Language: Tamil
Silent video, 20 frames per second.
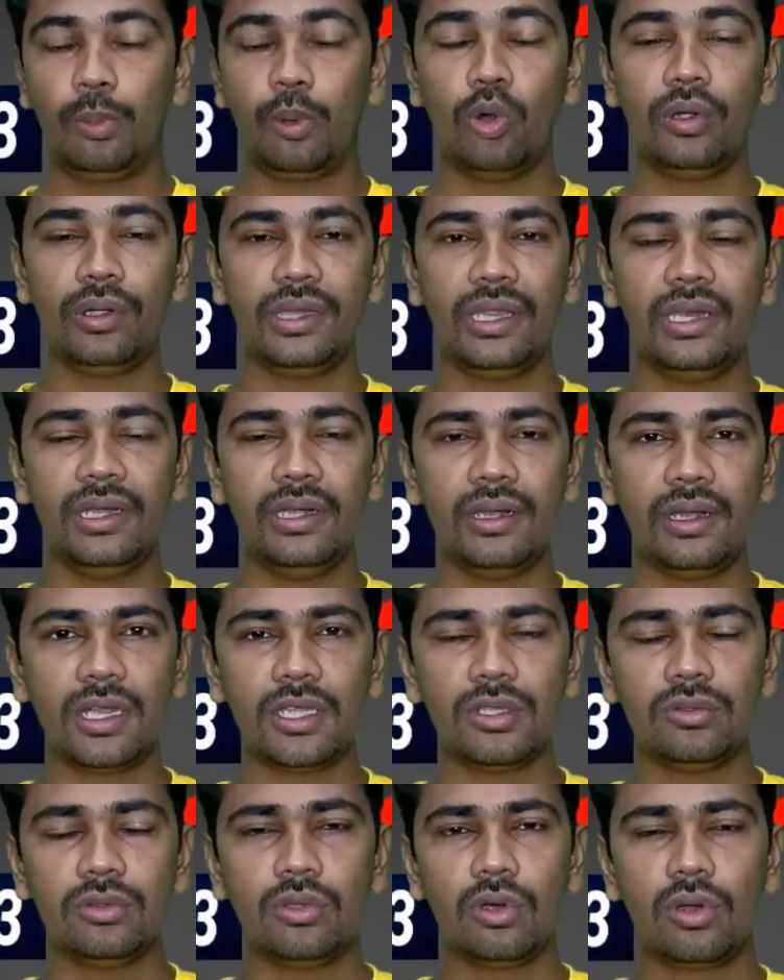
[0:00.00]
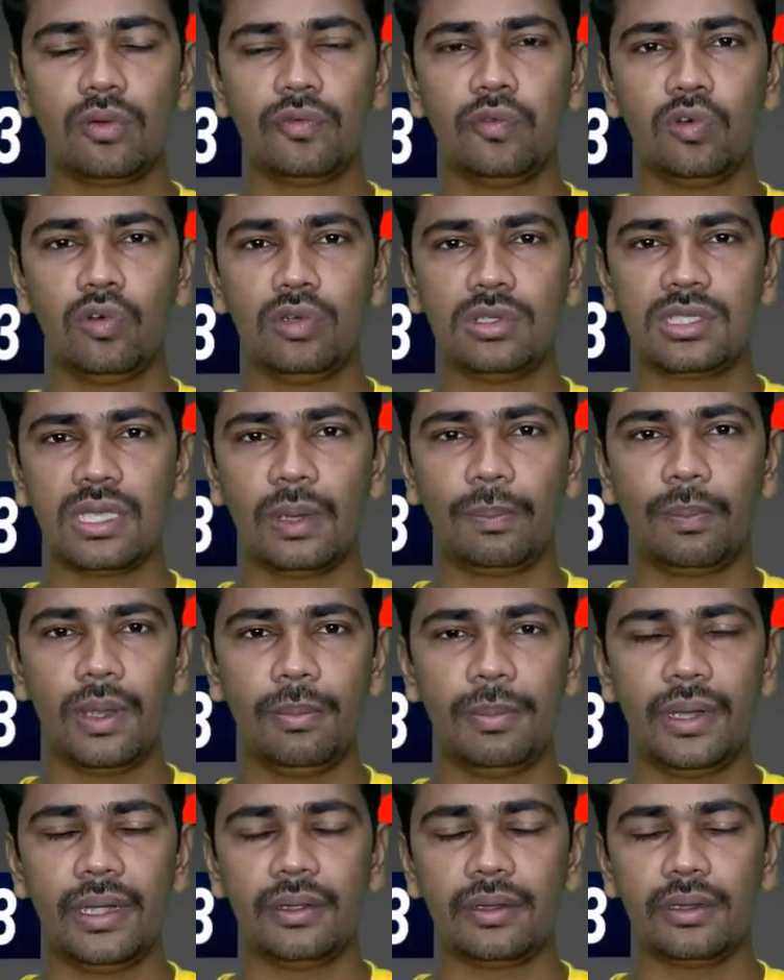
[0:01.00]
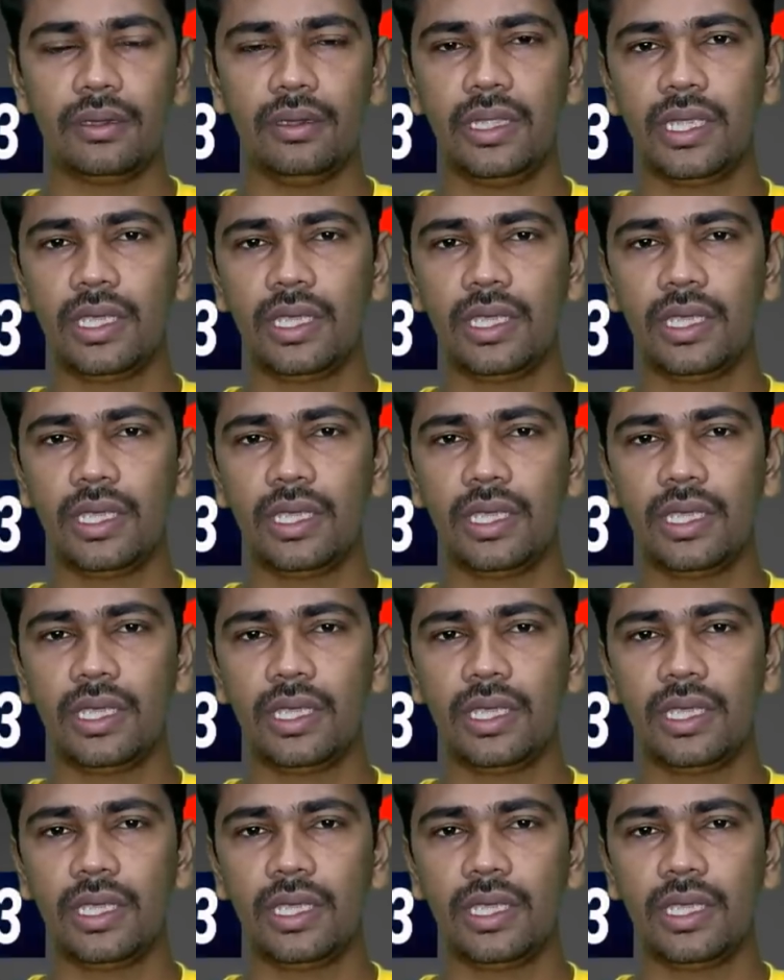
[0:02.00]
புரோட்டீன்ன்றது வந்து ஒரு ஃபுட் சப்ளிமெண்ட்